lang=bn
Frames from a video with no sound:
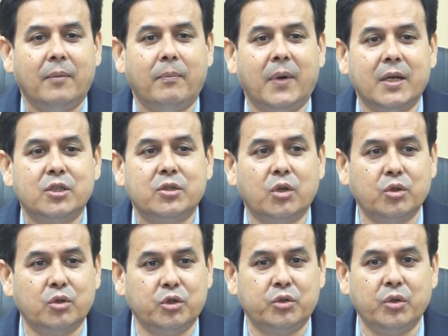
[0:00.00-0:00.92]
বাট
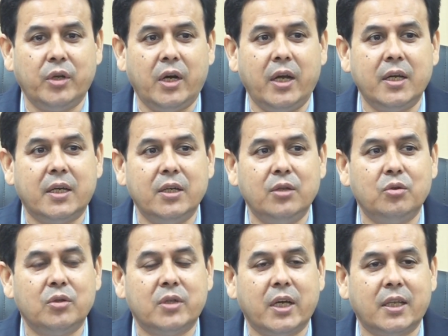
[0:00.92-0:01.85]
সদস্যরাই
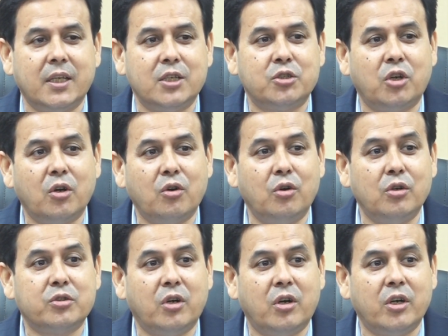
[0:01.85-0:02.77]
কিন্তু তাদের সকল
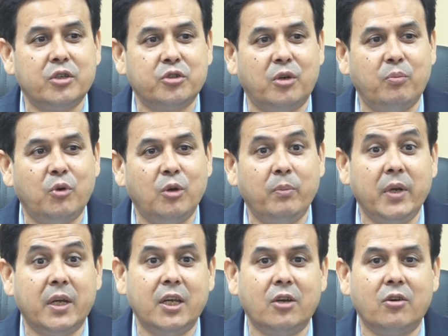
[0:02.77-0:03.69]
সহায় সম্বল
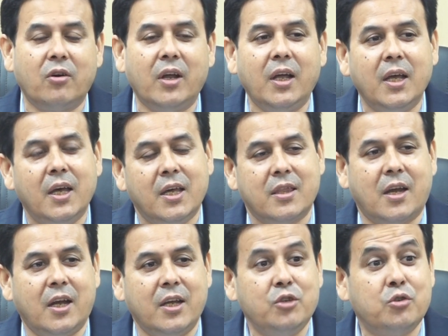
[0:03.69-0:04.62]
বিক্রি করে
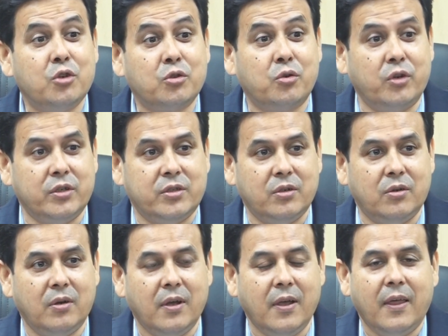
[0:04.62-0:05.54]
তারা হিজরত করেছিল
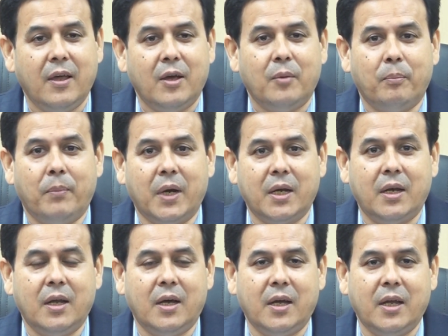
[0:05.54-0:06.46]
বাট
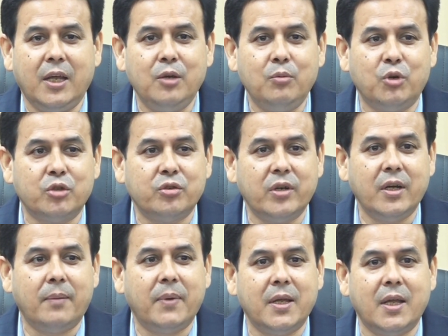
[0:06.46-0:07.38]
uh, এই বছরে
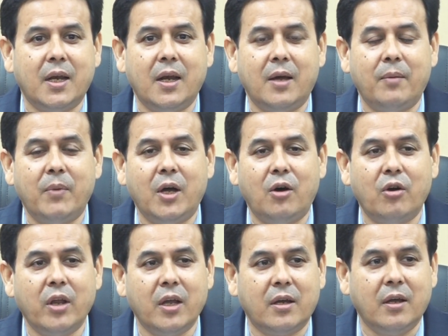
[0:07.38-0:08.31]
আমরা জানেন আমরা
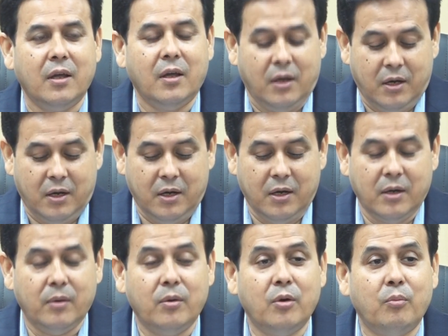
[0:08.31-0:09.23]
অনেক
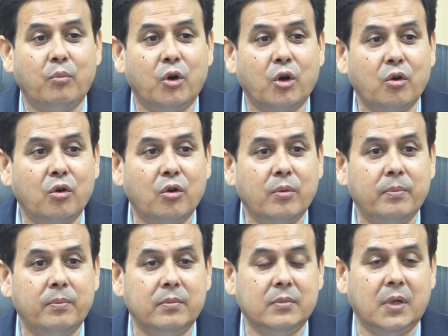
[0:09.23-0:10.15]
বড়
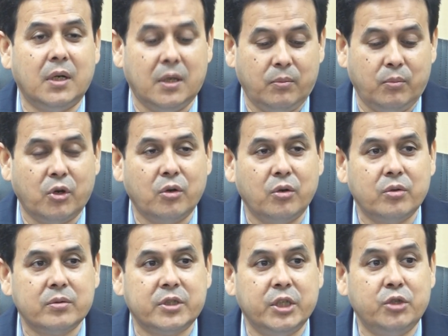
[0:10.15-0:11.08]
বড়
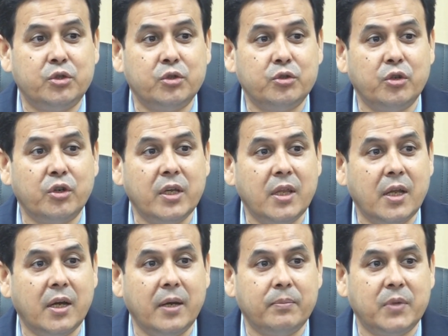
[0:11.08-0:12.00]
শিষ্য
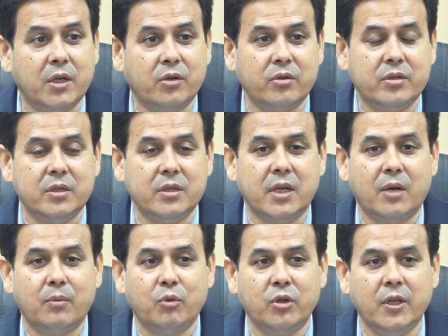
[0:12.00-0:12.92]
জঙ্গিদের গ্রেপ্তার করেছি
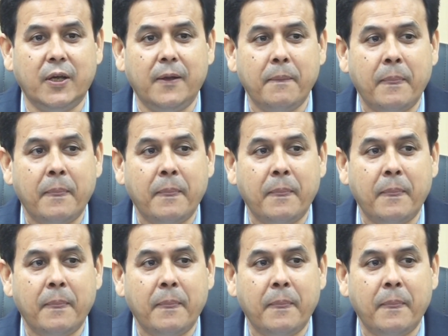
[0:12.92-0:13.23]
যার মধ্যে